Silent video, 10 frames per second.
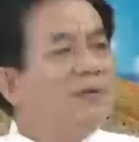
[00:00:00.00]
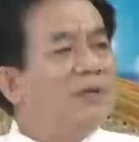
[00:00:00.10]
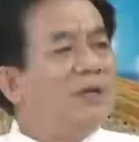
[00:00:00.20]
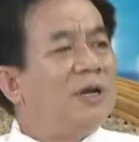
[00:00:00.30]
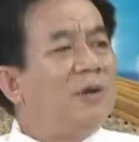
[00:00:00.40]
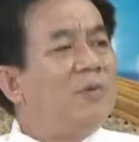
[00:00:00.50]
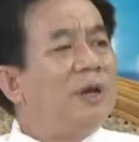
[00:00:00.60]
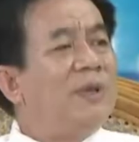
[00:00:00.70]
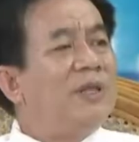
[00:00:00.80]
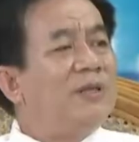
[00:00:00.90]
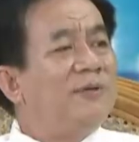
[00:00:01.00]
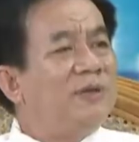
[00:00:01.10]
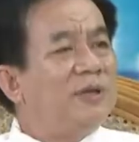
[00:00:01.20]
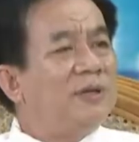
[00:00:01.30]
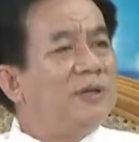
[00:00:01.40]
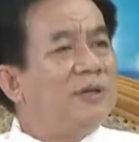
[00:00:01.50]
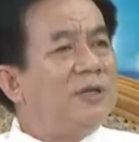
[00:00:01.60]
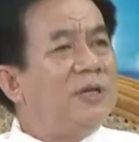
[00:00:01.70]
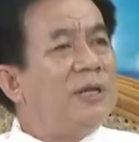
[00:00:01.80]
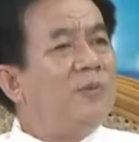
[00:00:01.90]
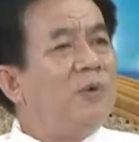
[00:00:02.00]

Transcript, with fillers: thì không có bệnh nhân nhập viện. Chỉ năm